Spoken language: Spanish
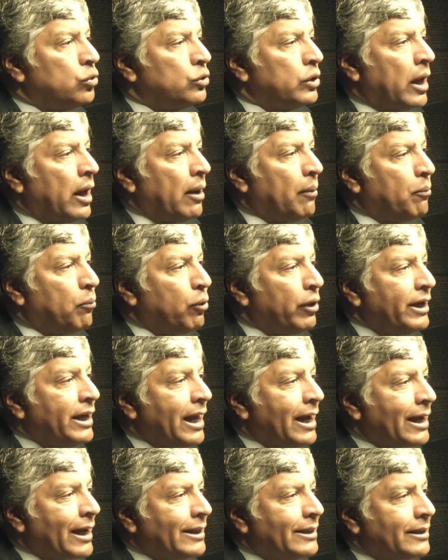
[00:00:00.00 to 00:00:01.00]
una
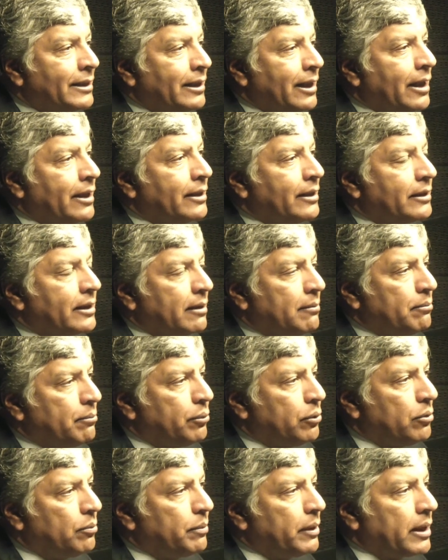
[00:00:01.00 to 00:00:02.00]
buena cantidad de
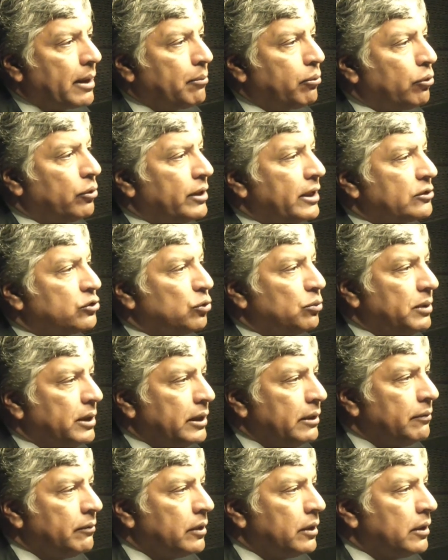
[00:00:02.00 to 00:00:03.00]
tiempo para poder
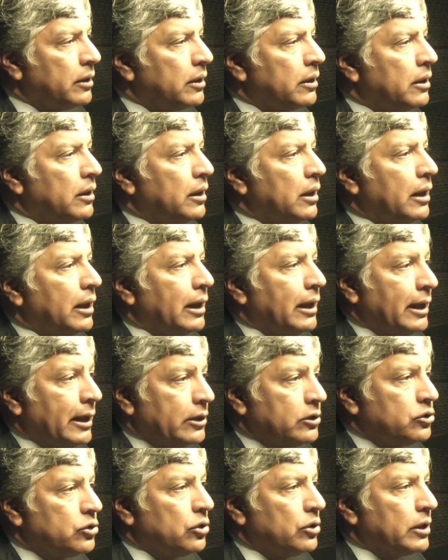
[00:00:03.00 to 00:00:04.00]
asumir
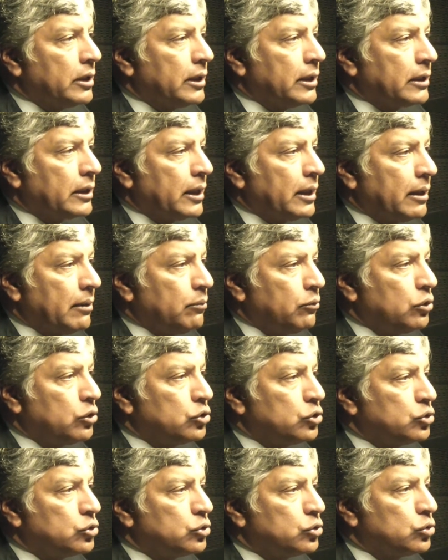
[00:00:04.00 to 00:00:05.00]
el hecho de que
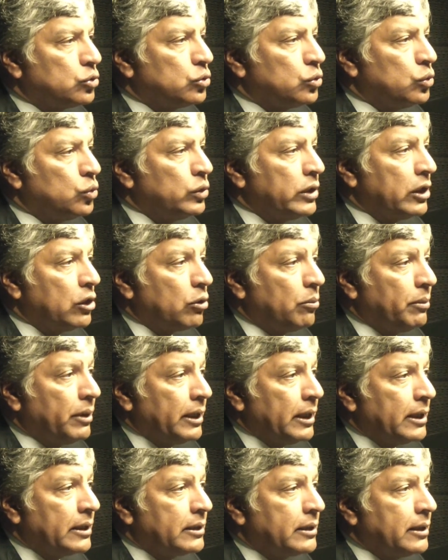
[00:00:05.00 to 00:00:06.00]
tenemos un
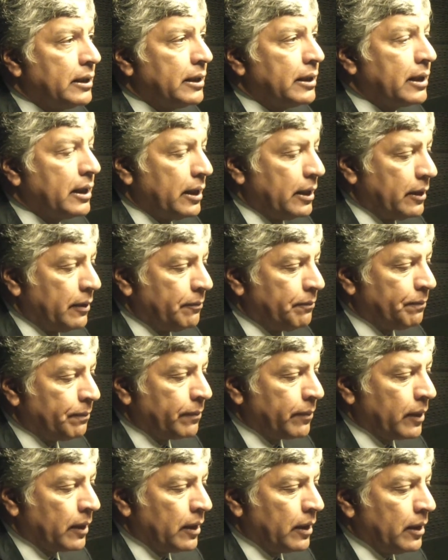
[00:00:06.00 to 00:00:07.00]
inconveniente que,
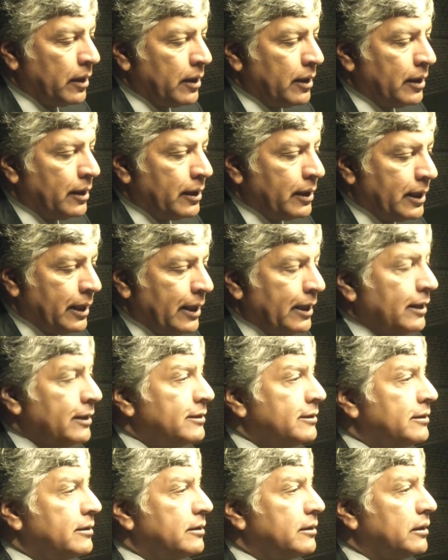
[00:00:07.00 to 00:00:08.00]

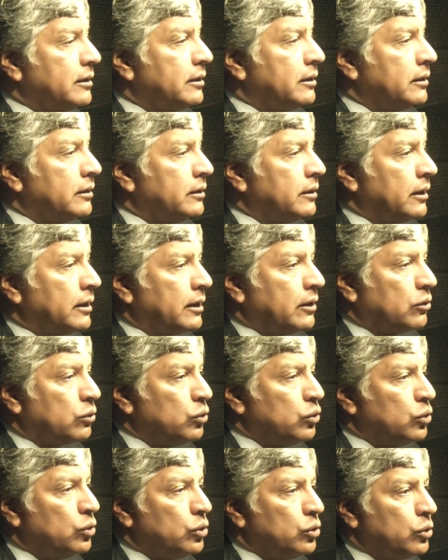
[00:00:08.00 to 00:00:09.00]
es de que
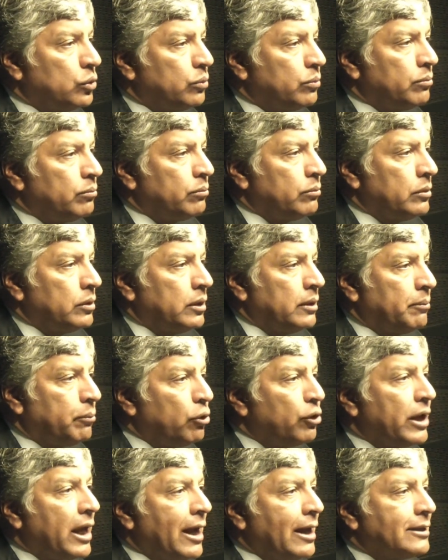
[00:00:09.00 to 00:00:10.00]
tú
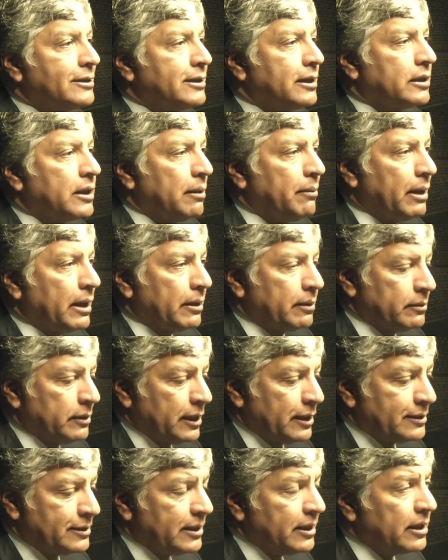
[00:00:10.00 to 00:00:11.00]
le pones al sistema,
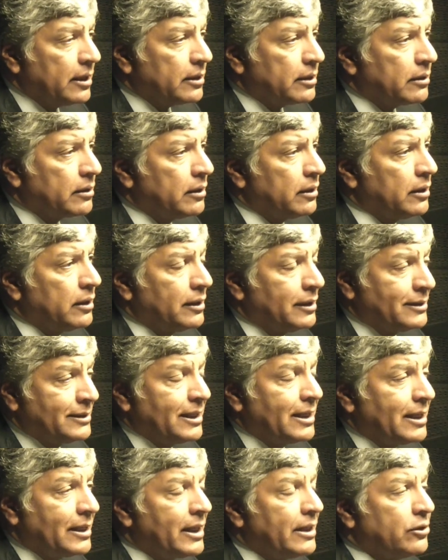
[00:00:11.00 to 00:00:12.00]
le, sigues,
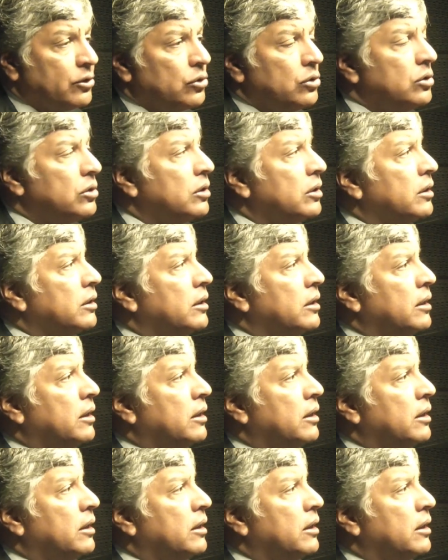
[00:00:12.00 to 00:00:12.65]
le sigues dando